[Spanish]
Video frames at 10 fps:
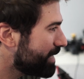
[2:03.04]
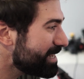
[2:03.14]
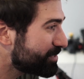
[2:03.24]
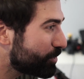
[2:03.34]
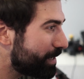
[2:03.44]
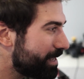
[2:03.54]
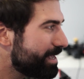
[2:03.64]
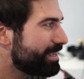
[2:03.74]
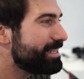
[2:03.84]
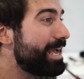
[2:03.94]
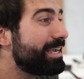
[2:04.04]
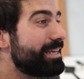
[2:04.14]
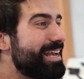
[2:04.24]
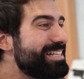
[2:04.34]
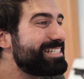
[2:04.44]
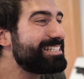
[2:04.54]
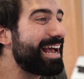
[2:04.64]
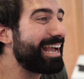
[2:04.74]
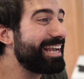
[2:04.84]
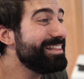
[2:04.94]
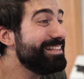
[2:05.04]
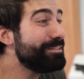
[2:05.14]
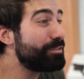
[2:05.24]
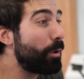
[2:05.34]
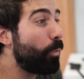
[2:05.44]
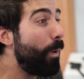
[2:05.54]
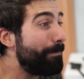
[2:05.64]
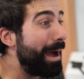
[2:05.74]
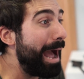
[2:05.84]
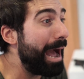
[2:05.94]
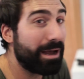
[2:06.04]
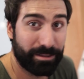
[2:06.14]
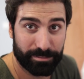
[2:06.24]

Eso y, e, esa gente guapa.